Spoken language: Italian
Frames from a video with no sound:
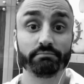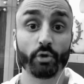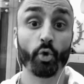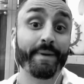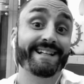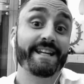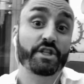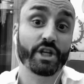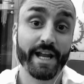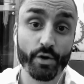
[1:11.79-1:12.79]
o magari
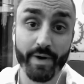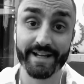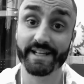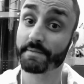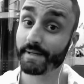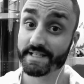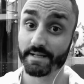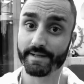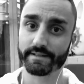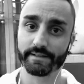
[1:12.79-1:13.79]
ce l'hanno anche
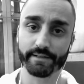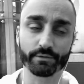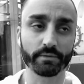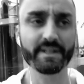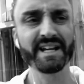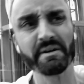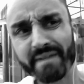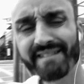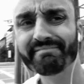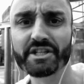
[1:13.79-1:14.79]
espressamente detto,
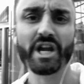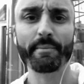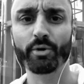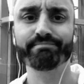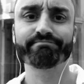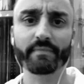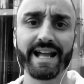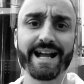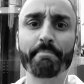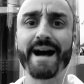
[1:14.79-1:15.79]
ma diciamo
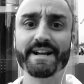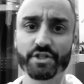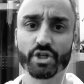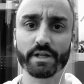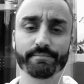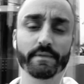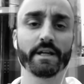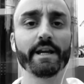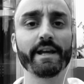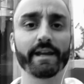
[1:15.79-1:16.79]
a pancia,
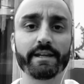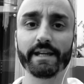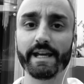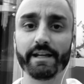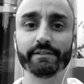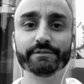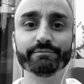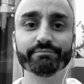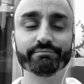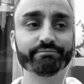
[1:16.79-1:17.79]
che mh,
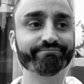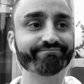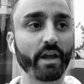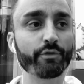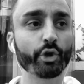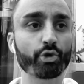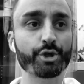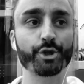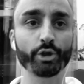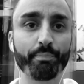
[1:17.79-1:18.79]
mm, non
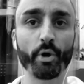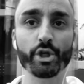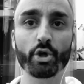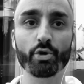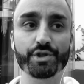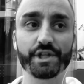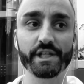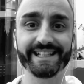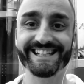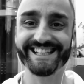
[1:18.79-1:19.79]
sono poi
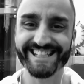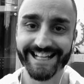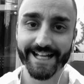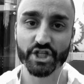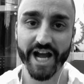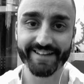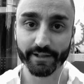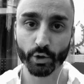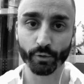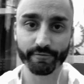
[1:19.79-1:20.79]
così
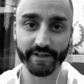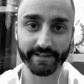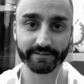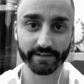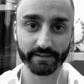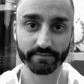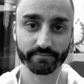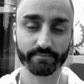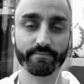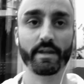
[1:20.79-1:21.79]
ingaggiate, convinte,
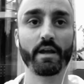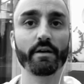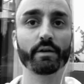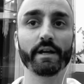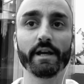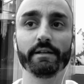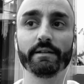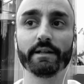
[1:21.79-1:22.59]
ok?